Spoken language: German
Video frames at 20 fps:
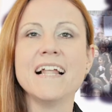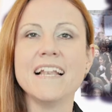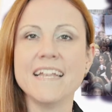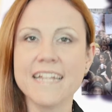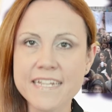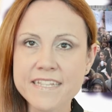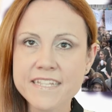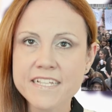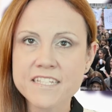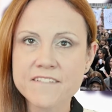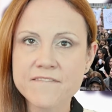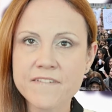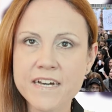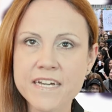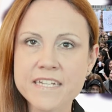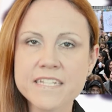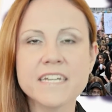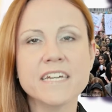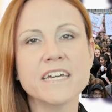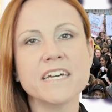
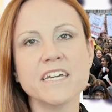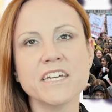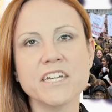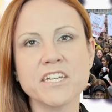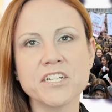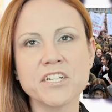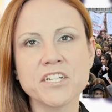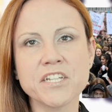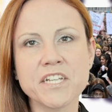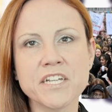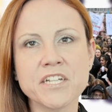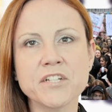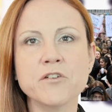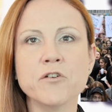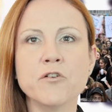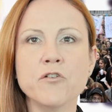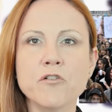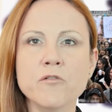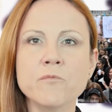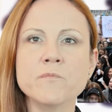Landesweit erschienen
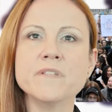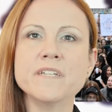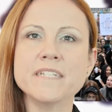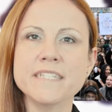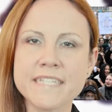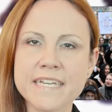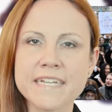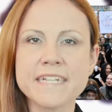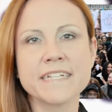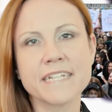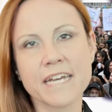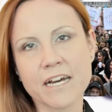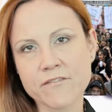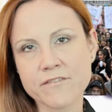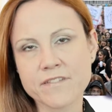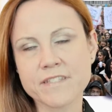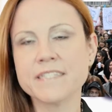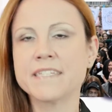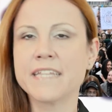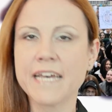um die
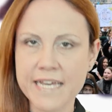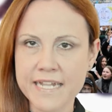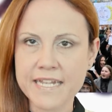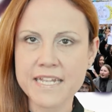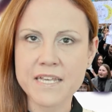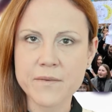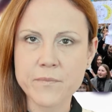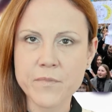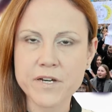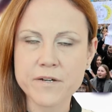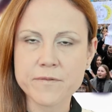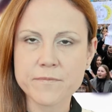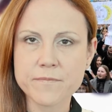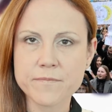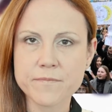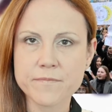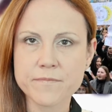10.000 Teilnehmer.